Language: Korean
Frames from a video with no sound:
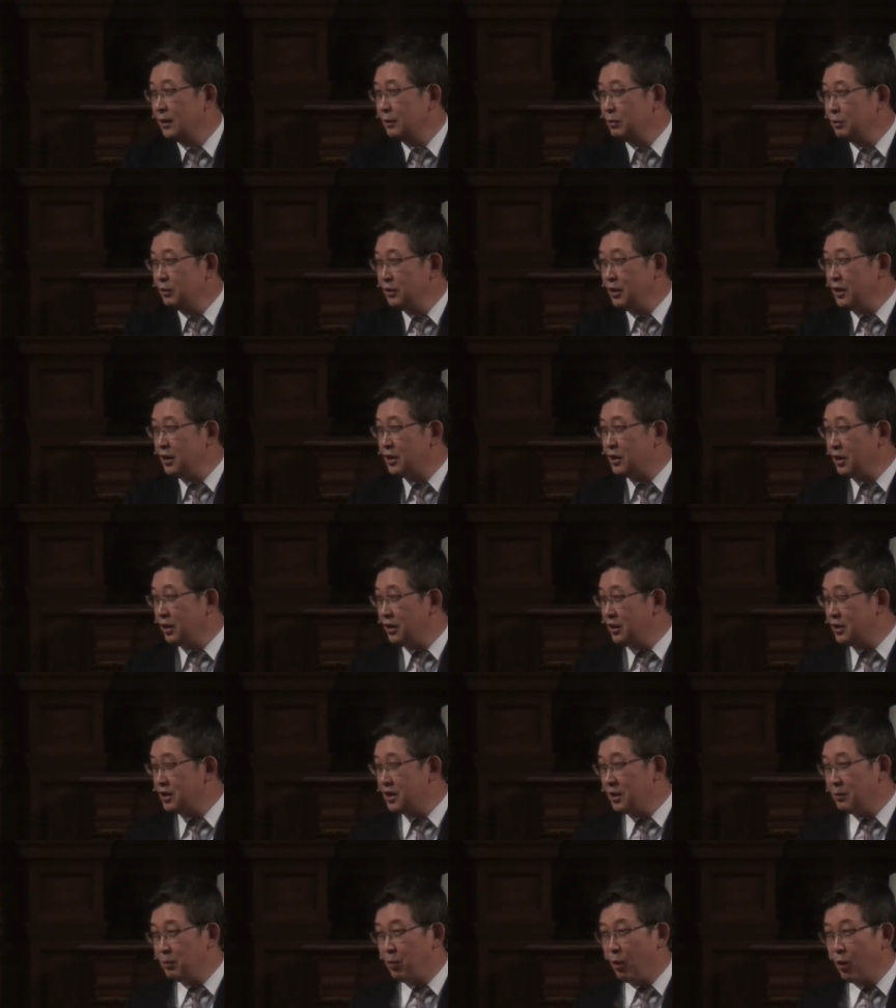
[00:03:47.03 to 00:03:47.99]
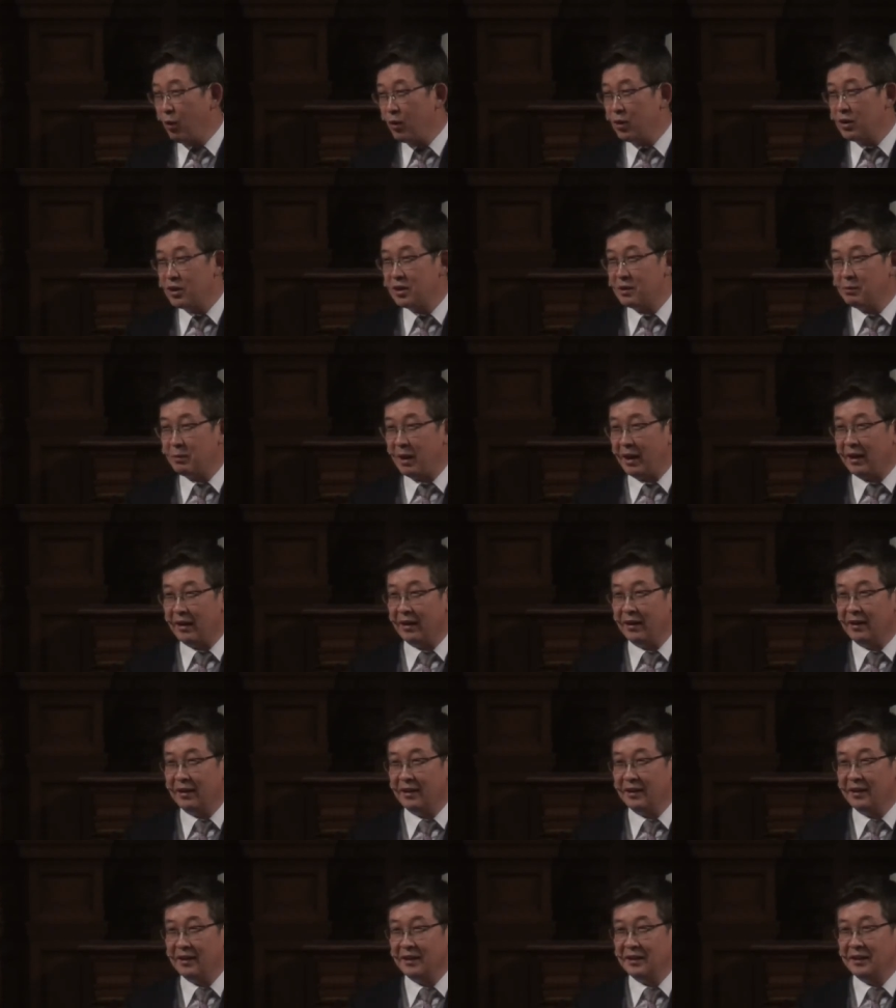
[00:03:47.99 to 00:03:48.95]
여러분들이 저를 지금 보고
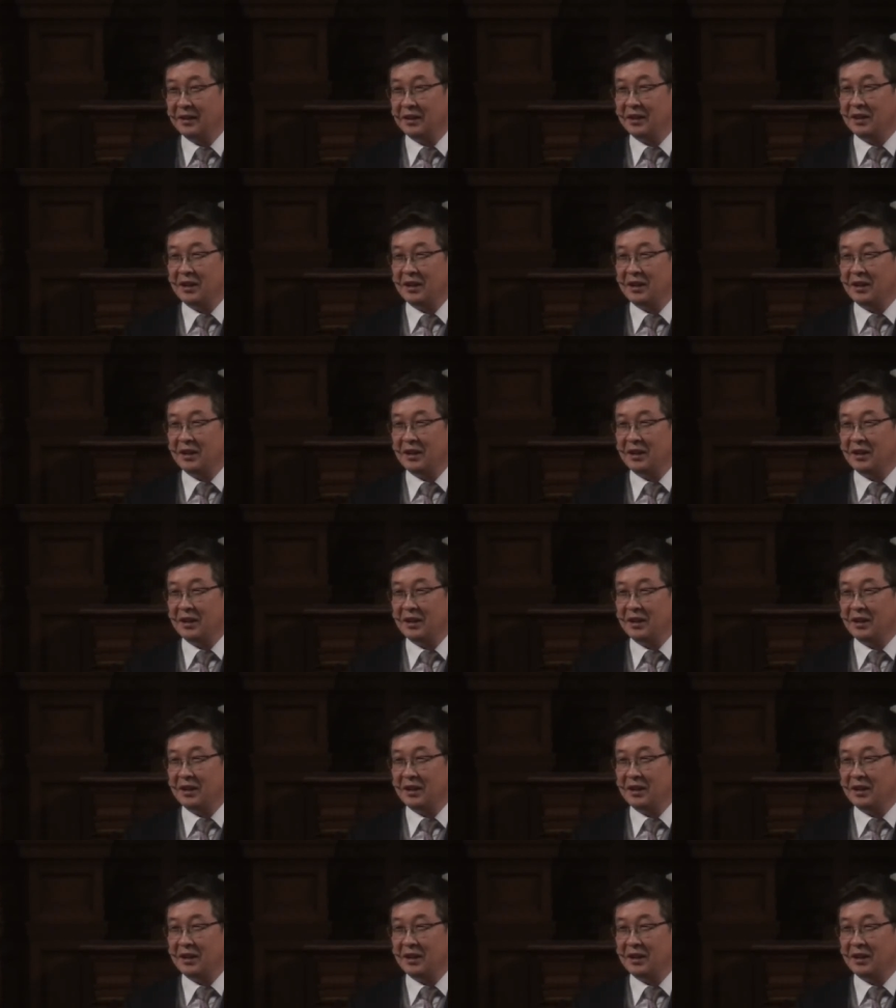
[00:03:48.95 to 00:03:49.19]
있지만